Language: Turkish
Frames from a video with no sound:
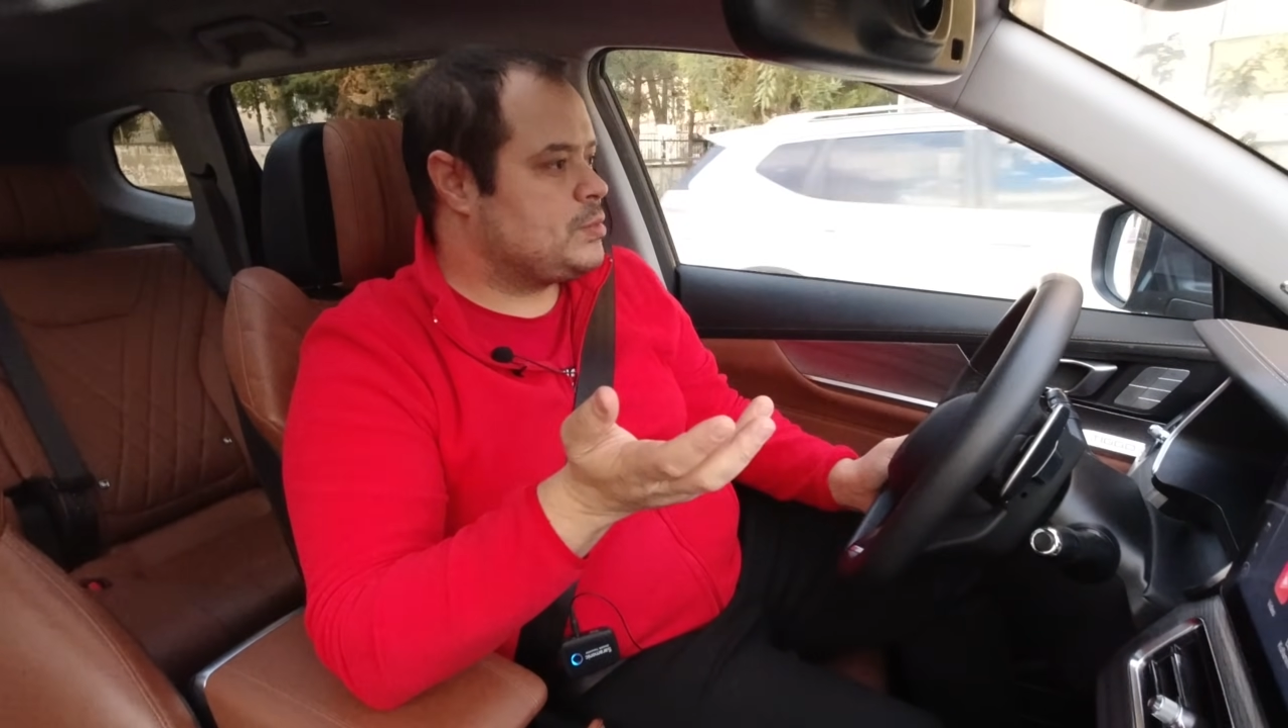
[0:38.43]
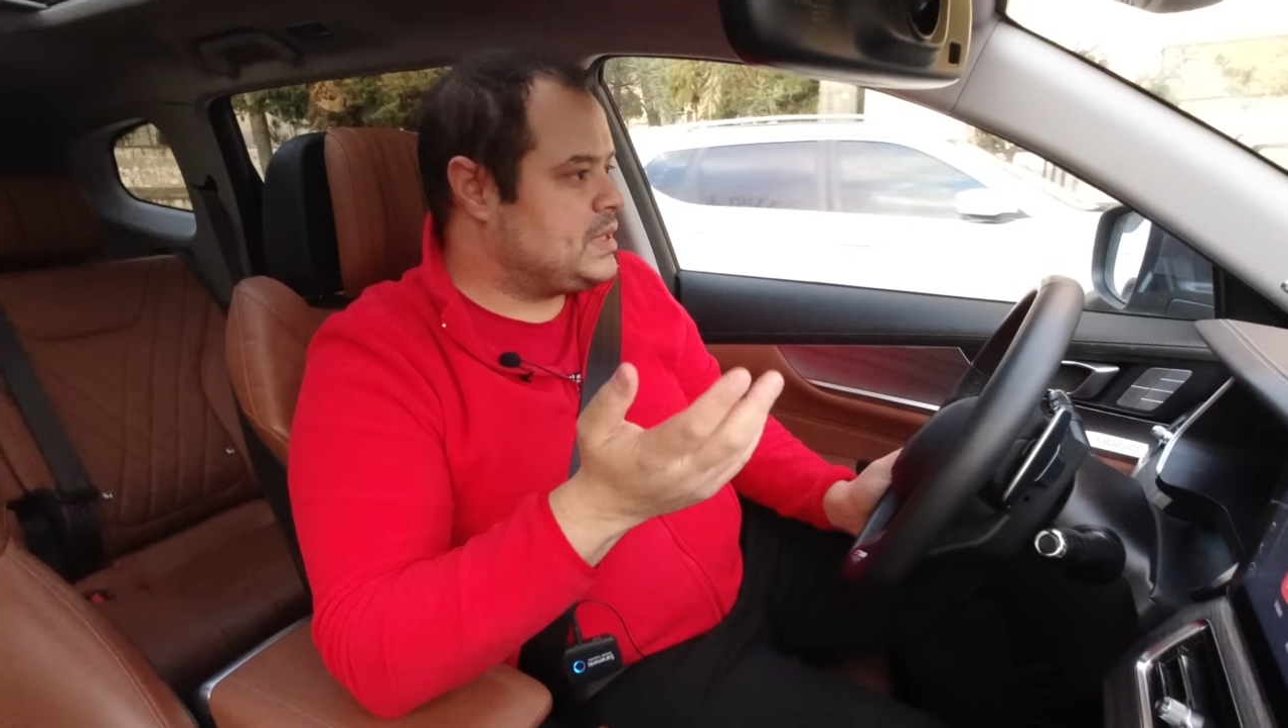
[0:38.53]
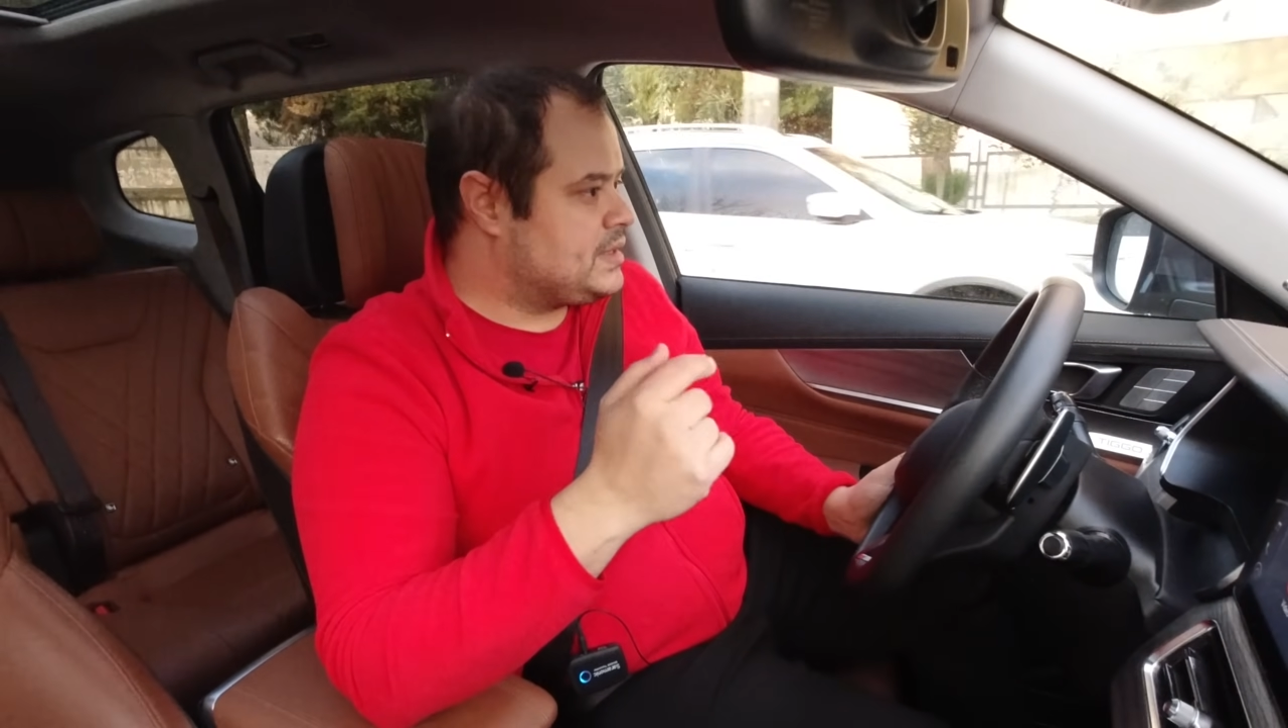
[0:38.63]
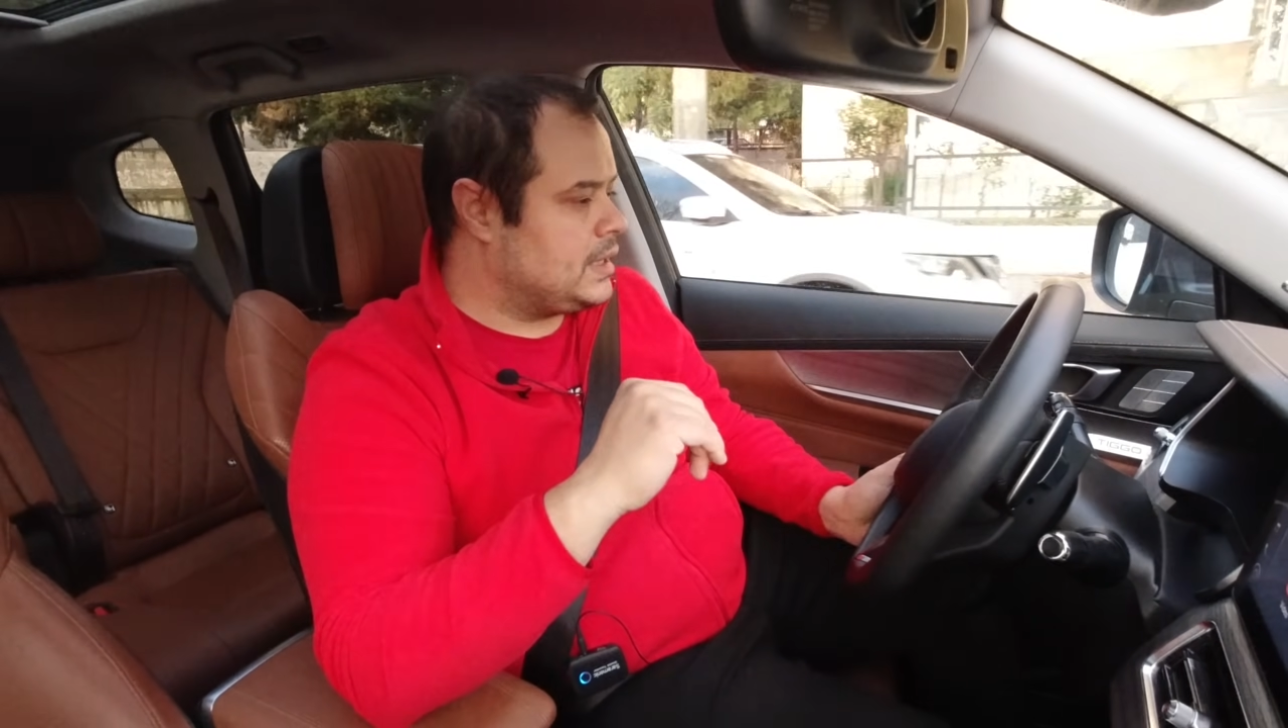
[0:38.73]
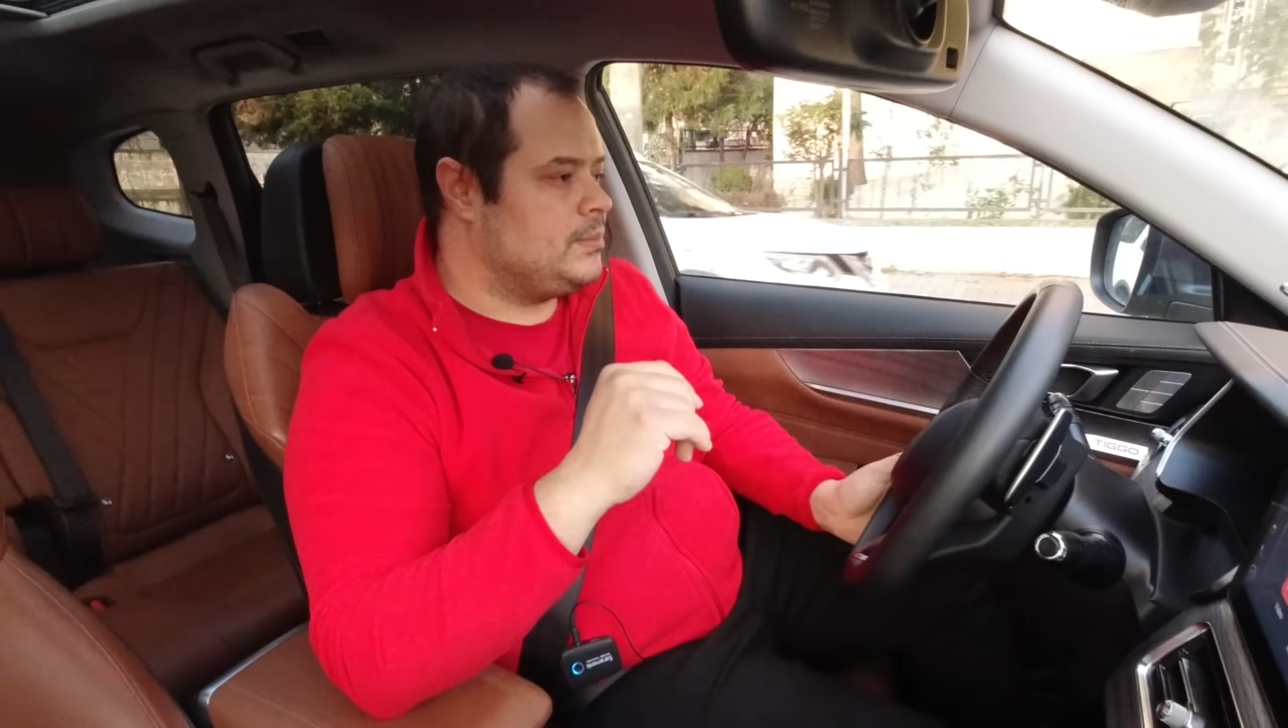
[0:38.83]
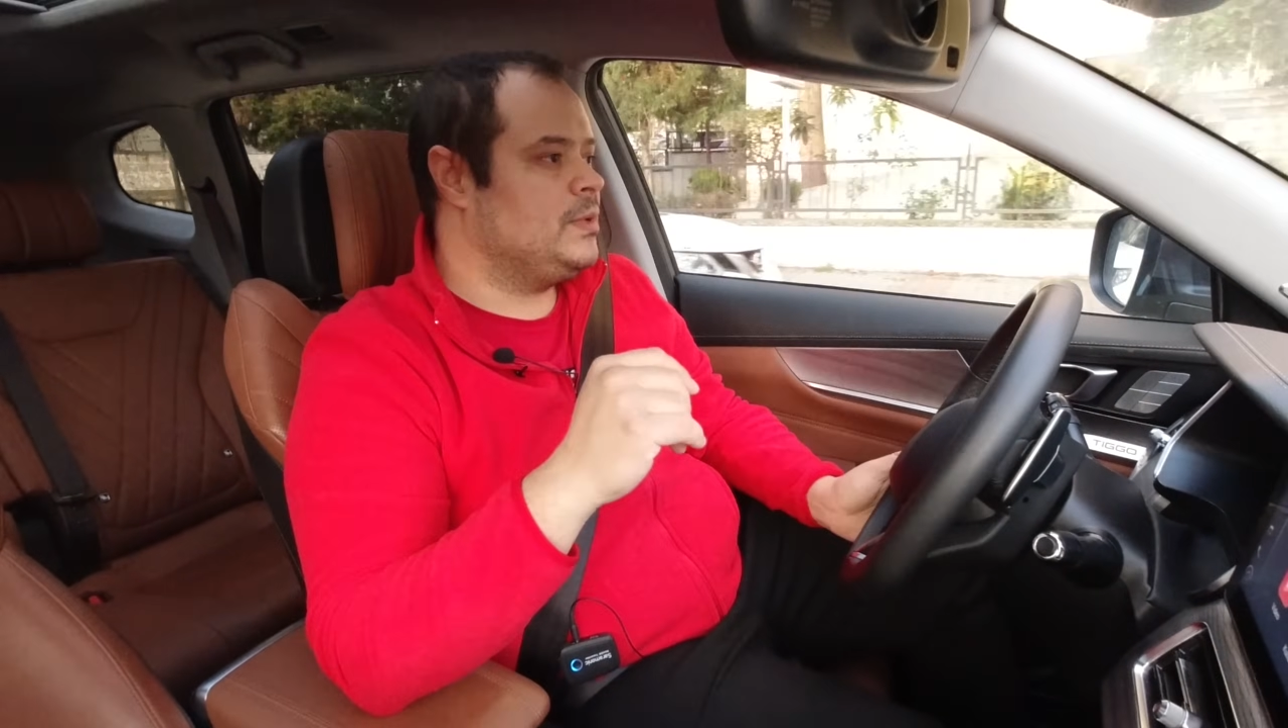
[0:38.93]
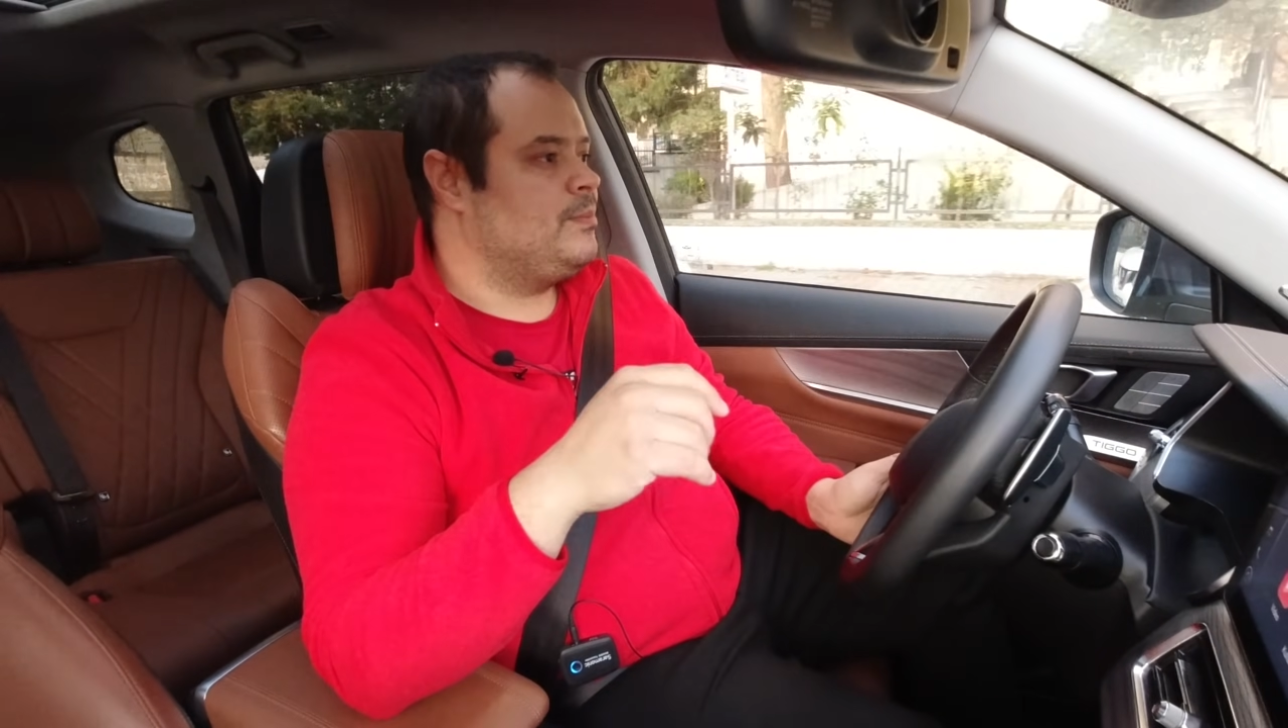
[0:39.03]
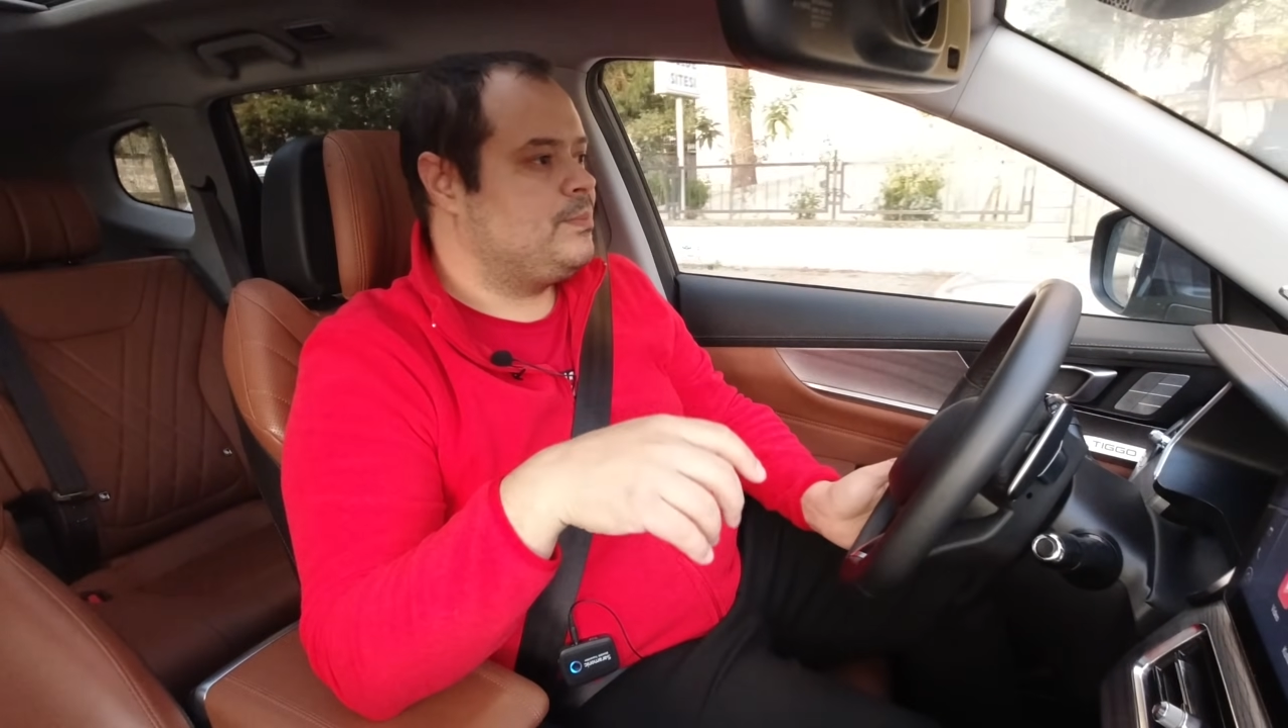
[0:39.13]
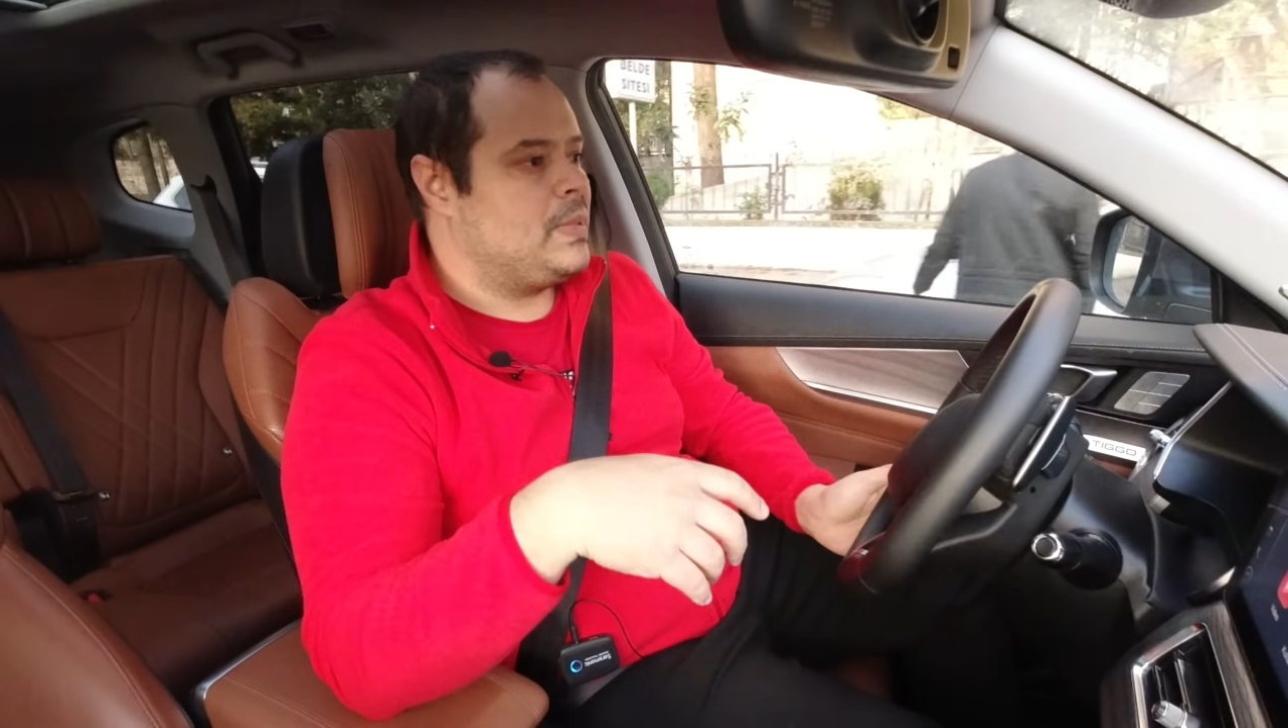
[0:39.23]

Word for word: bir detay mı?